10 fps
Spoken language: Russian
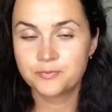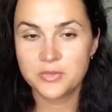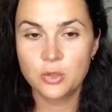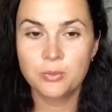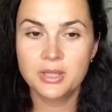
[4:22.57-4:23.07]

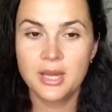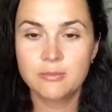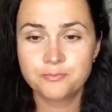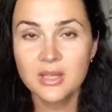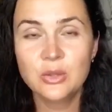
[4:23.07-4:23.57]
и у меня
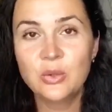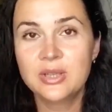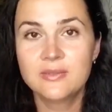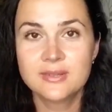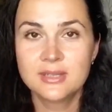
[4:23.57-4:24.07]
до
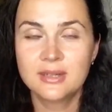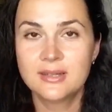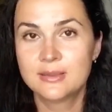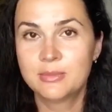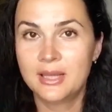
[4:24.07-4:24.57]
этого
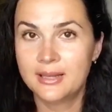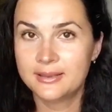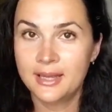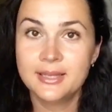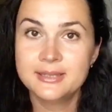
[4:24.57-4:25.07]
заказа была
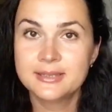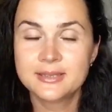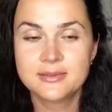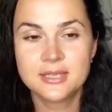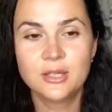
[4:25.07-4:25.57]
одна
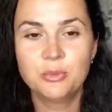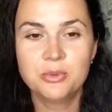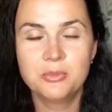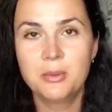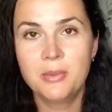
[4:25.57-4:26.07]
единственная
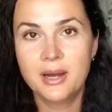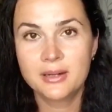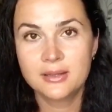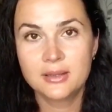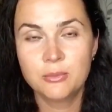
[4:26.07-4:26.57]
любимая
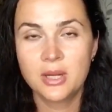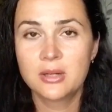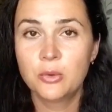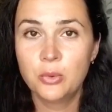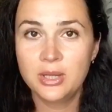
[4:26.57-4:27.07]
марка, это
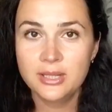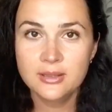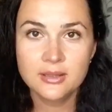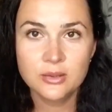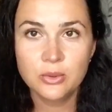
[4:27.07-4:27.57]
марка Олина,
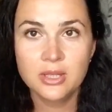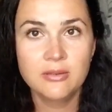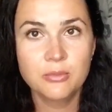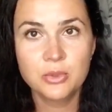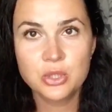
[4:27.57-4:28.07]
которую я
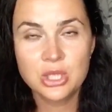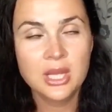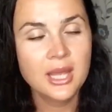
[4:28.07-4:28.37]
вам тоже